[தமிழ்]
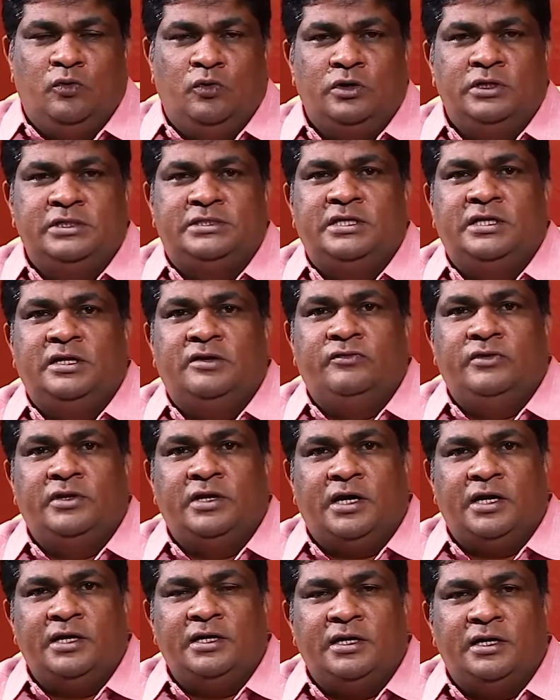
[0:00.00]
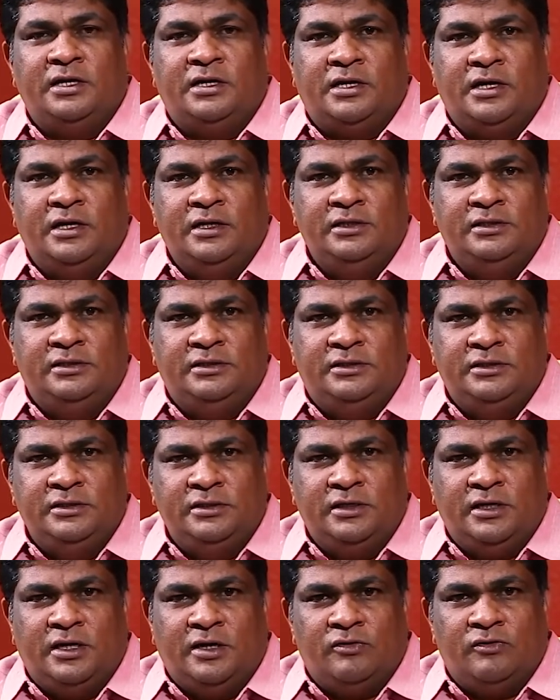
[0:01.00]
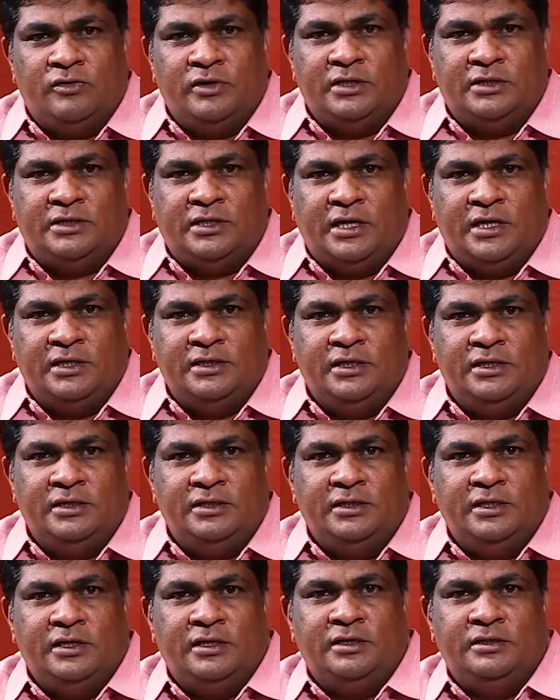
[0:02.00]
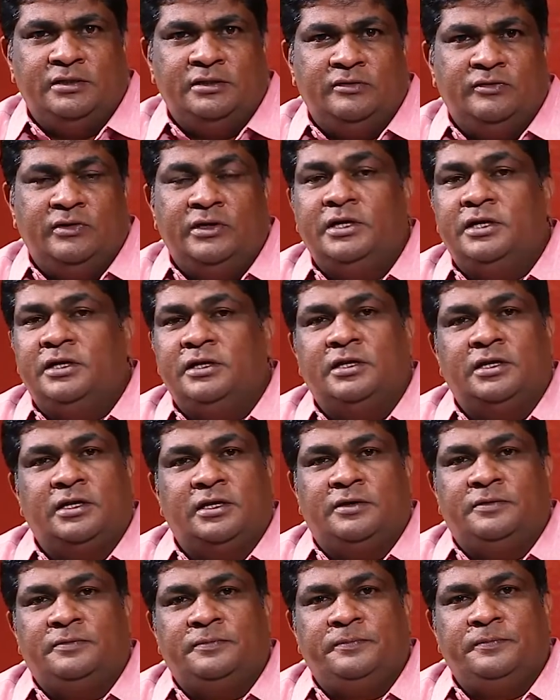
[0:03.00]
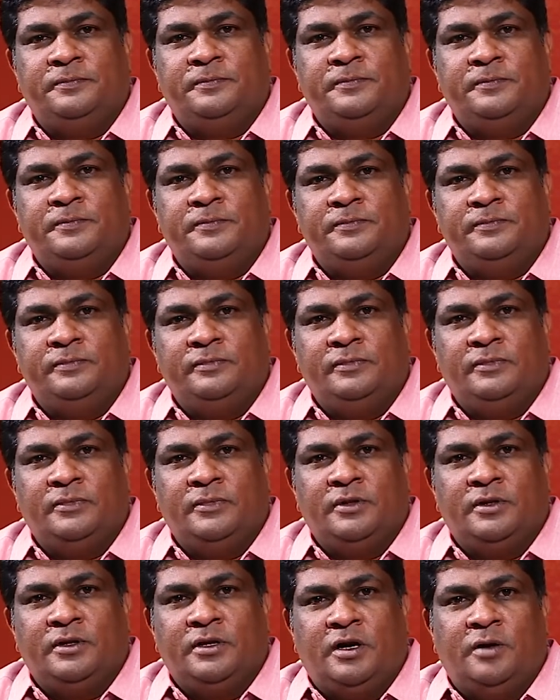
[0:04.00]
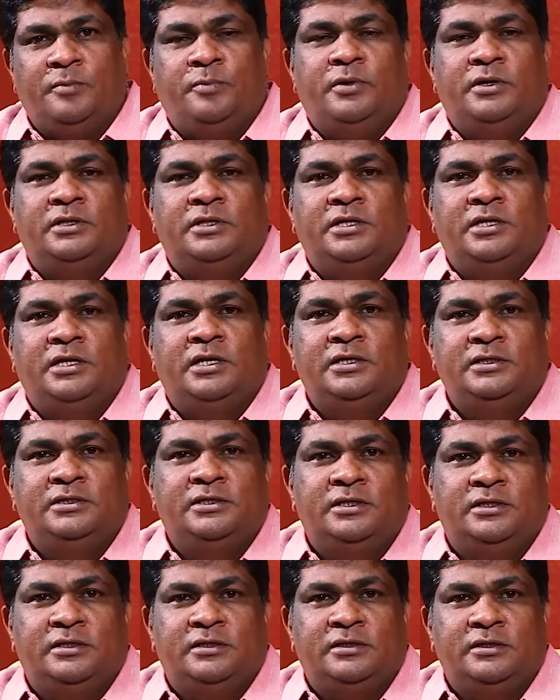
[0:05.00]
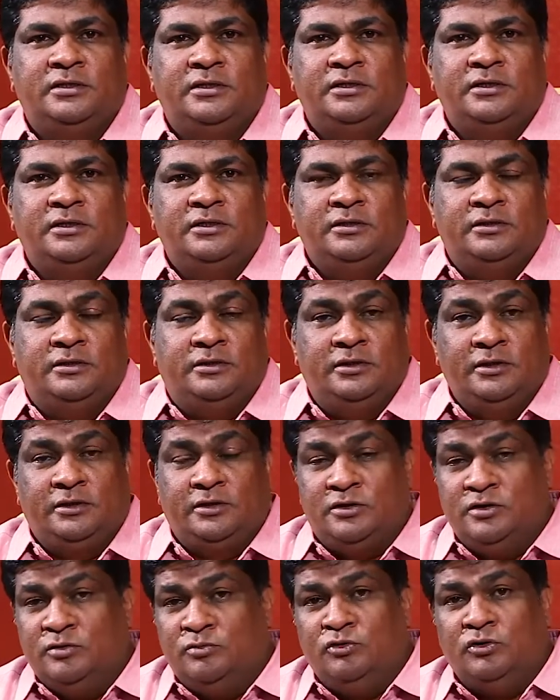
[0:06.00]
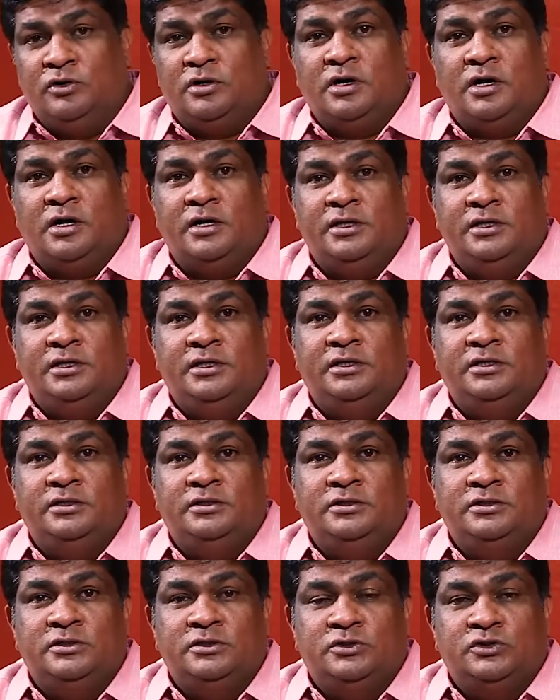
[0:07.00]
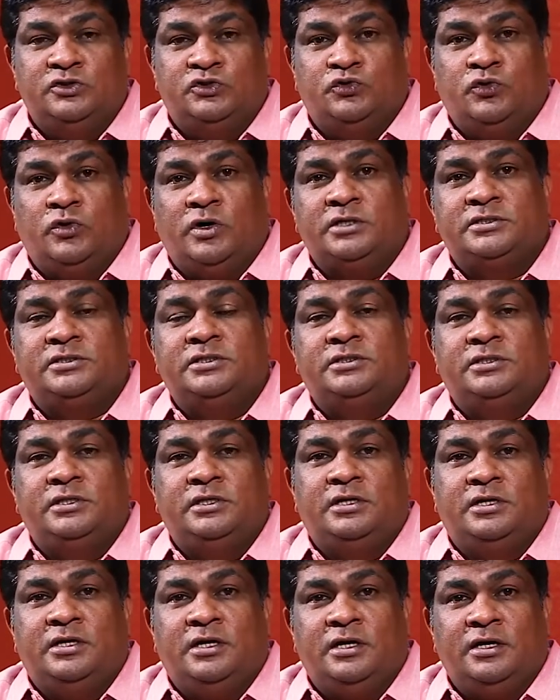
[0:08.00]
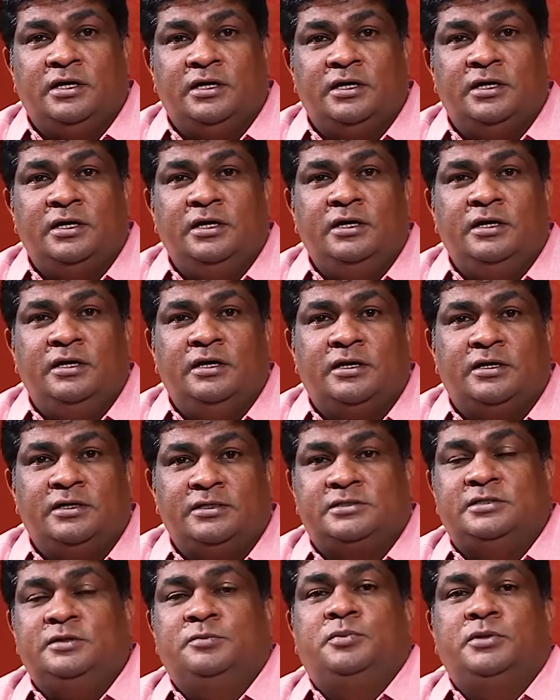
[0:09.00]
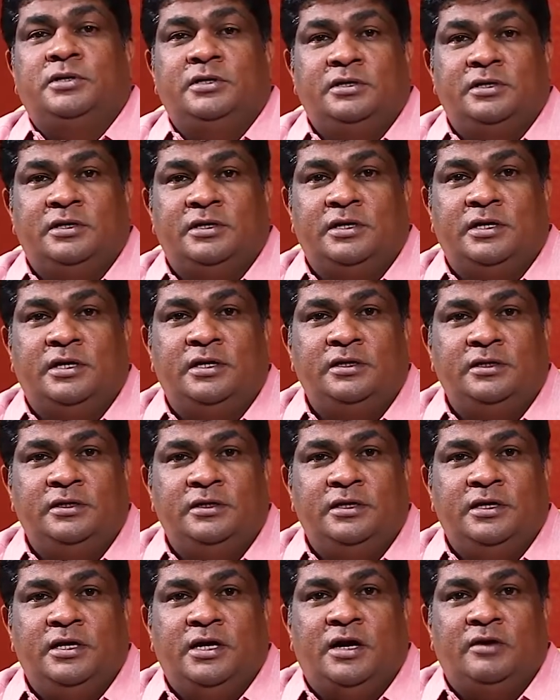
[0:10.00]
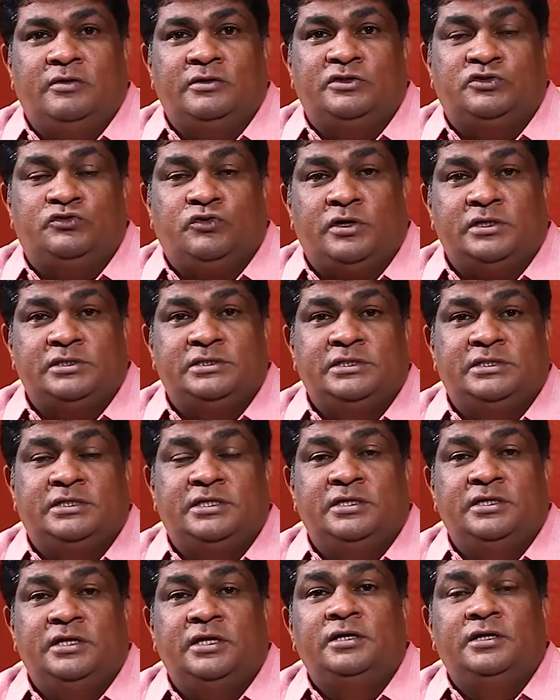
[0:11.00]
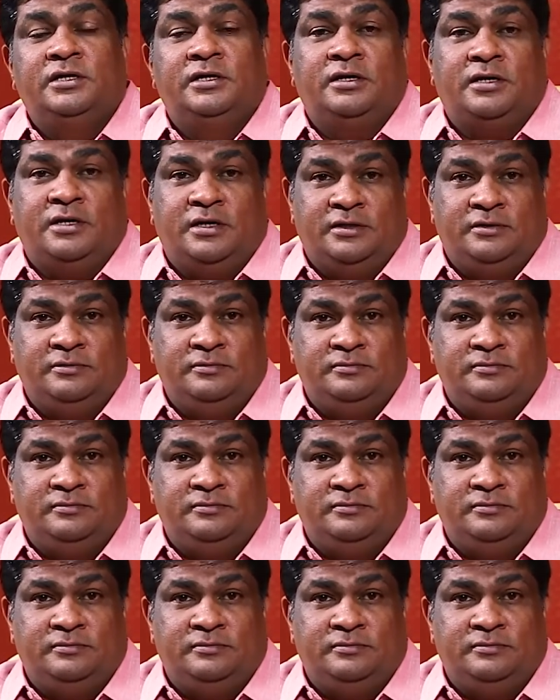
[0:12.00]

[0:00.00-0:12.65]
ஒரு சில வினாடிகள் கழித்து அவனுடைய தலையை நீரிலிருந்து வெளியெடுக்கிறார் அப்போ அந்த இளைஞன் திக்கு சுவாசத்திற்காக கஷ்டப்படுகின்றான் அவன் சுவாசிக்க இயங்குகிறான்